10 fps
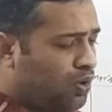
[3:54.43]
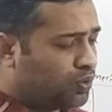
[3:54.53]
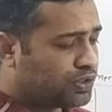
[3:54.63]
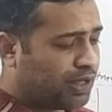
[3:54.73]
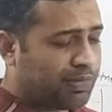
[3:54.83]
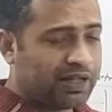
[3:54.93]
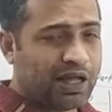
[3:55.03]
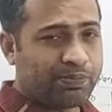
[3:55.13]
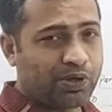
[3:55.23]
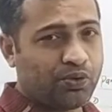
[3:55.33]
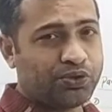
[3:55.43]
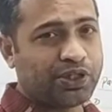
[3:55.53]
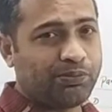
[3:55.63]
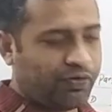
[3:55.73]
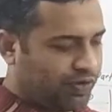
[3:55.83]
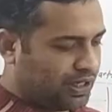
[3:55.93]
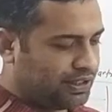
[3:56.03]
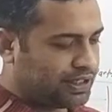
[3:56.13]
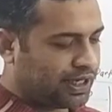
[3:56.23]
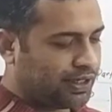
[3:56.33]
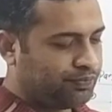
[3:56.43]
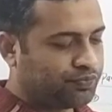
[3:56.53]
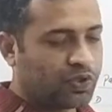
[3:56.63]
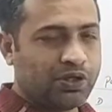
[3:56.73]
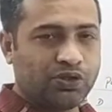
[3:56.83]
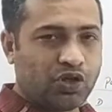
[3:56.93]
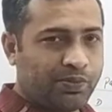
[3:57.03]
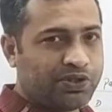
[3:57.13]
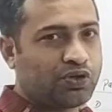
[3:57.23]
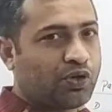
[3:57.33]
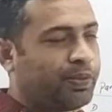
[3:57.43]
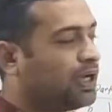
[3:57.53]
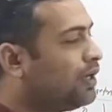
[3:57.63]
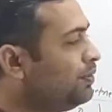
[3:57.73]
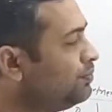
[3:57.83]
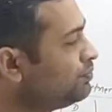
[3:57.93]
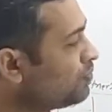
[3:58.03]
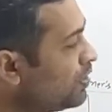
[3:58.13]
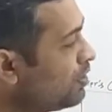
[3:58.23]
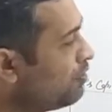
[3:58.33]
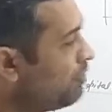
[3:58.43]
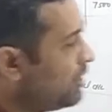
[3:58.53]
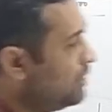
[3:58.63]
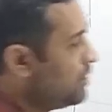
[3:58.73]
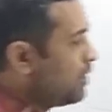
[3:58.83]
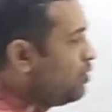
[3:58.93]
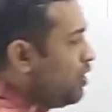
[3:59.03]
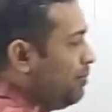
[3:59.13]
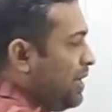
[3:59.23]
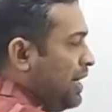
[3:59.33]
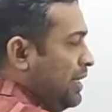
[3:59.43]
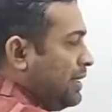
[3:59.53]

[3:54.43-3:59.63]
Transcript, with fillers: उसके बाद आपके क्वेश्चन में फर्नीचर है चौबीस सौ रुपये का फर्नीचर को हम यहाँ लिख